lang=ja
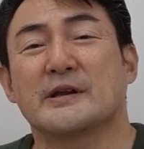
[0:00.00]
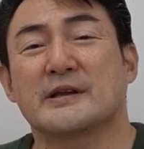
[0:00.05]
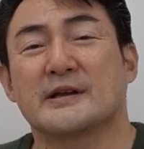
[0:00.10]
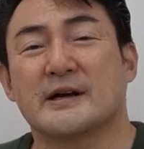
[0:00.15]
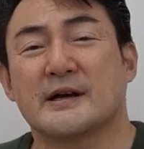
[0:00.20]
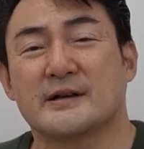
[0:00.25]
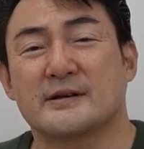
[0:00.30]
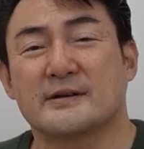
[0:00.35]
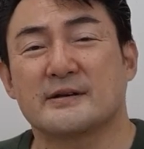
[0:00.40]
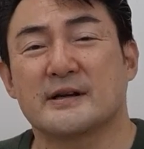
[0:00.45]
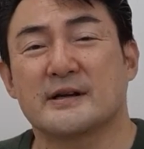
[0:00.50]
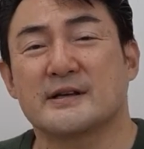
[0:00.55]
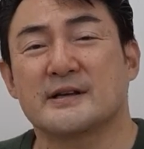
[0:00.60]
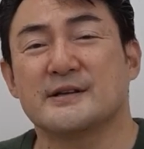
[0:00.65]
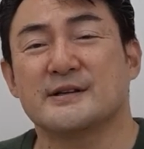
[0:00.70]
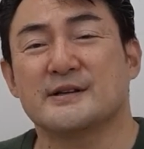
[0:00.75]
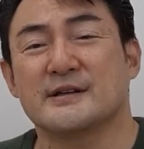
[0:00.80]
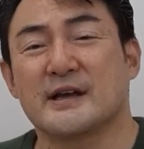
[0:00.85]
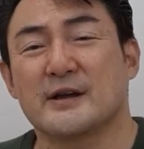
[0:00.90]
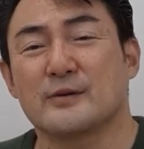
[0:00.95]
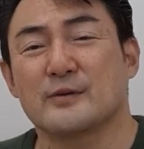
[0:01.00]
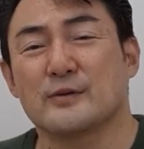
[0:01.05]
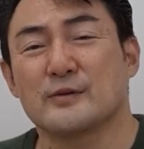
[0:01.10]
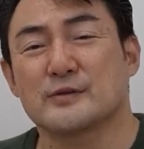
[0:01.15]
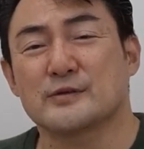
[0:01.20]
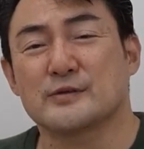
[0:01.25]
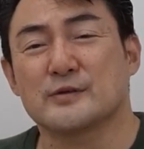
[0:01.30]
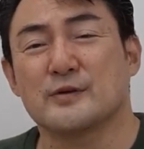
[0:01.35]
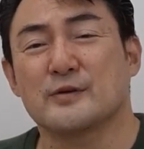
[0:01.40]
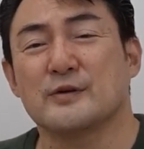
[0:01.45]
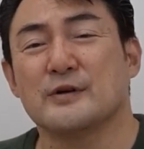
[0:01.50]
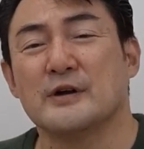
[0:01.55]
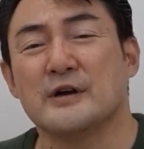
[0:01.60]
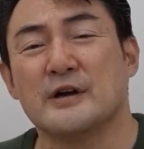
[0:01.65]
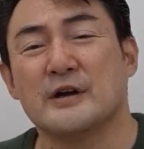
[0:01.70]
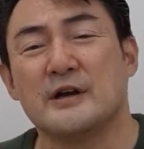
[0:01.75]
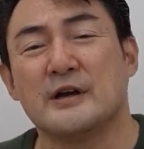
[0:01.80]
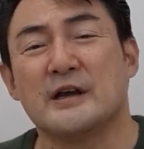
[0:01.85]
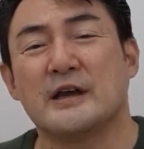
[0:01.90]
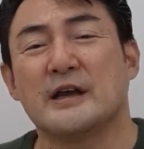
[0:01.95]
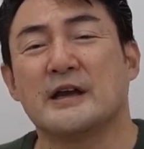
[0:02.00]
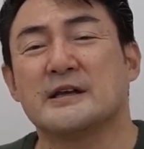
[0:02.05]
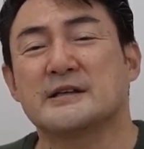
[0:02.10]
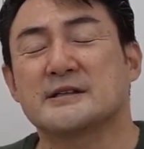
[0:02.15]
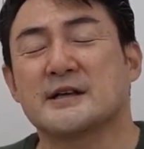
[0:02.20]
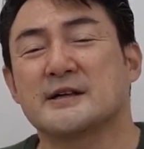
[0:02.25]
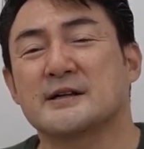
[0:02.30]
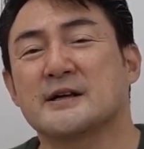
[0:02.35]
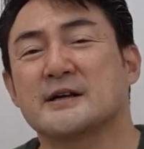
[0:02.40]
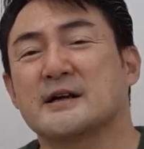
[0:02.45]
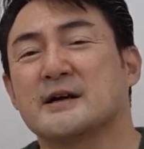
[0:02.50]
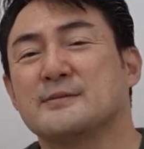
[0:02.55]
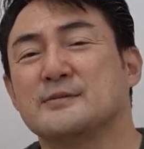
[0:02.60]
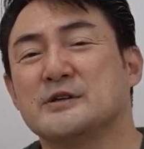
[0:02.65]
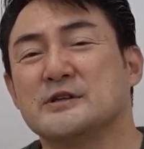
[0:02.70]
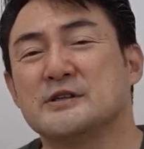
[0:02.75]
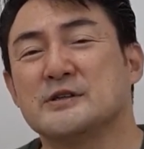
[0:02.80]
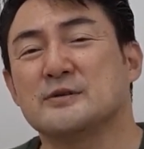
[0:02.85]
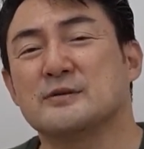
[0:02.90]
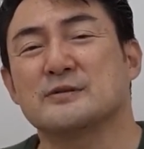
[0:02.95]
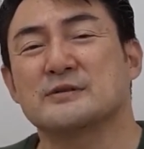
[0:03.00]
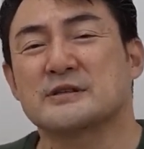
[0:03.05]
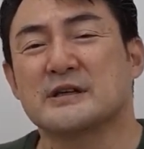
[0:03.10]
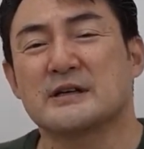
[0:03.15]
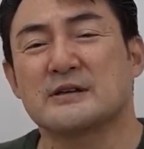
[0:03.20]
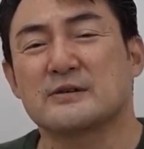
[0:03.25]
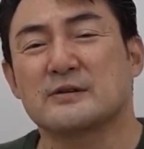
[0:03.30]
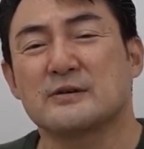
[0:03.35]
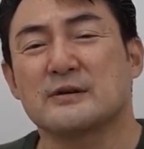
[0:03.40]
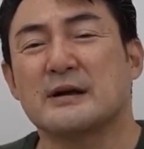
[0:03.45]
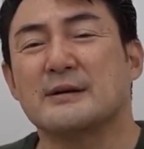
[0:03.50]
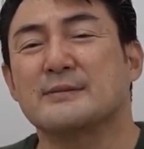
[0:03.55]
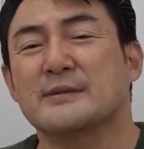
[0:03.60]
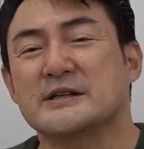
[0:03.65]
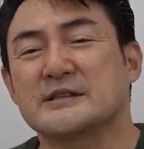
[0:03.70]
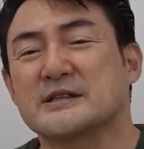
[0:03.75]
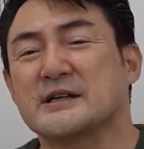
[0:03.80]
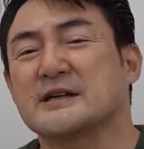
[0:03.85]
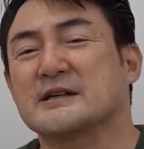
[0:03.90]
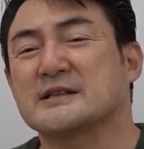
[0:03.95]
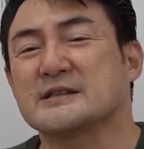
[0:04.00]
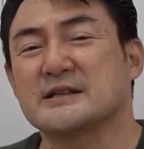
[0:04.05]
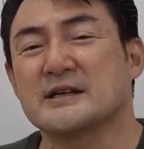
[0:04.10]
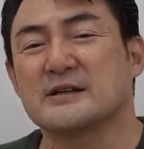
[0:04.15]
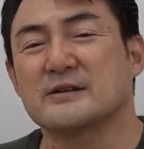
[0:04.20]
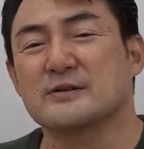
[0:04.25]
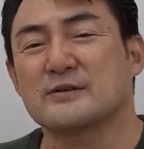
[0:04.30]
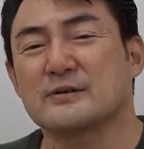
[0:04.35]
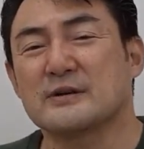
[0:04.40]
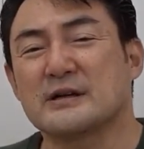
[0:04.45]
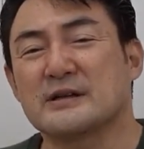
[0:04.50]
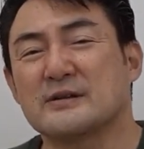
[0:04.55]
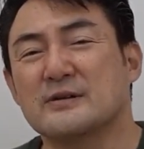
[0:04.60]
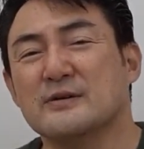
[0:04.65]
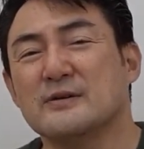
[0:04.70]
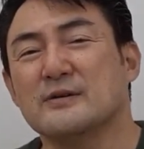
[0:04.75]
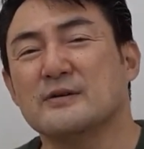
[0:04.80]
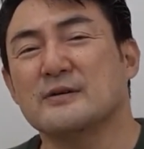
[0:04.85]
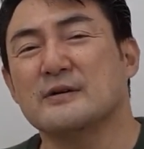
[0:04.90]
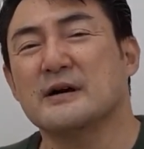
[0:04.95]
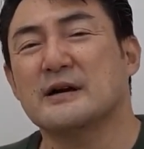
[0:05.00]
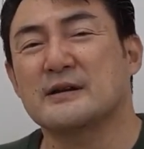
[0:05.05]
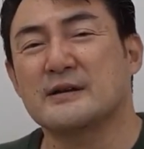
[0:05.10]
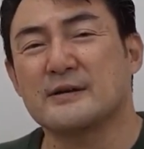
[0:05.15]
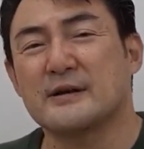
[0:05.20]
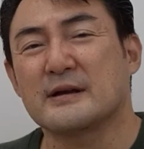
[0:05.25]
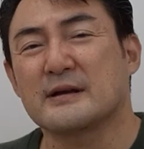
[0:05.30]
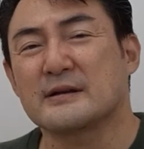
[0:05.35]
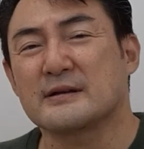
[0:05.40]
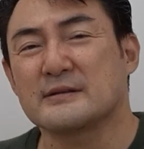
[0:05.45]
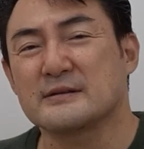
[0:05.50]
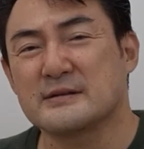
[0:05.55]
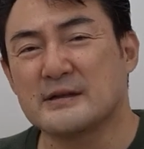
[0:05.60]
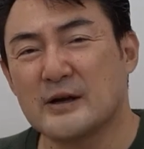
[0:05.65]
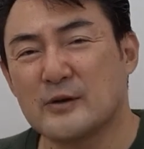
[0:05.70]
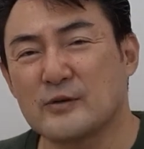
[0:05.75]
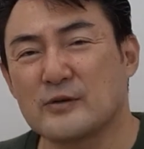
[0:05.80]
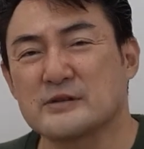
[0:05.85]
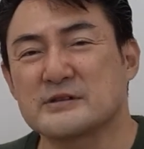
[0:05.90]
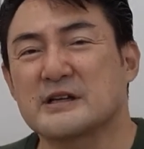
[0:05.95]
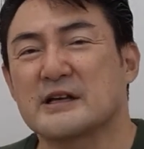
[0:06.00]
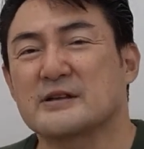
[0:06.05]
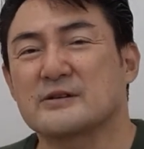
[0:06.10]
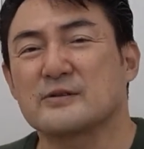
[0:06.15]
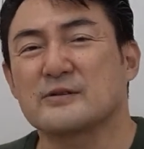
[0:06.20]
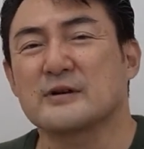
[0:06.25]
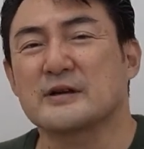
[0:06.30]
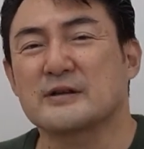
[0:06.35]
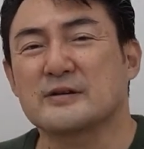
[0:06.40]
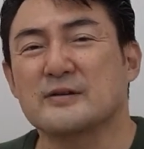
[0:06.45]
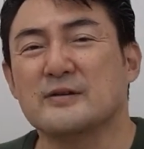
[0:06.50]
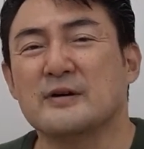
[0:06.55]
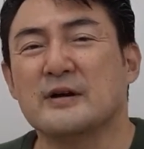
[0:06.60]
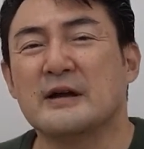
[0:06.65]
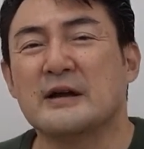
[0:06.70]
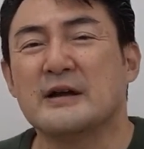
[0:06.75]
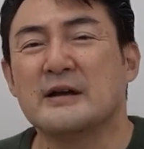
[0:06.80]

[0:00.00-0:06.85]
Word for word: り「かっくら近代放送」え坂上二郎さんとか町明さんとかとあるいは直子さんとかと、